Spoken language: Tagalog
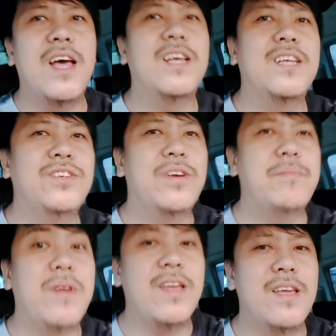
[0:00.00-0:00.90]

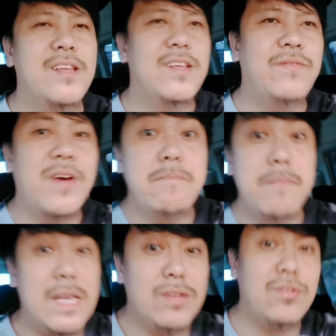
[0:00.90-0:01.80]
syempre 5
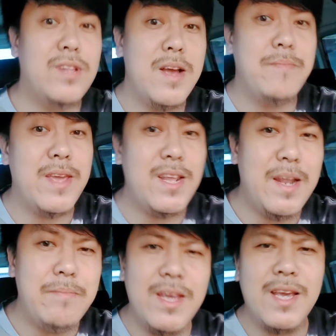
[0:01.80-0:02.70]
pesos lang men
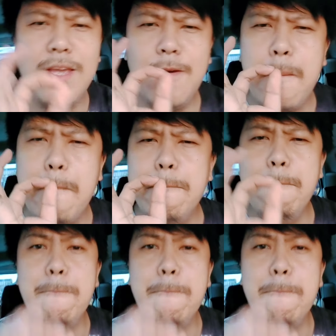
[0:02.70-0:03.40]
damit tayo hmm.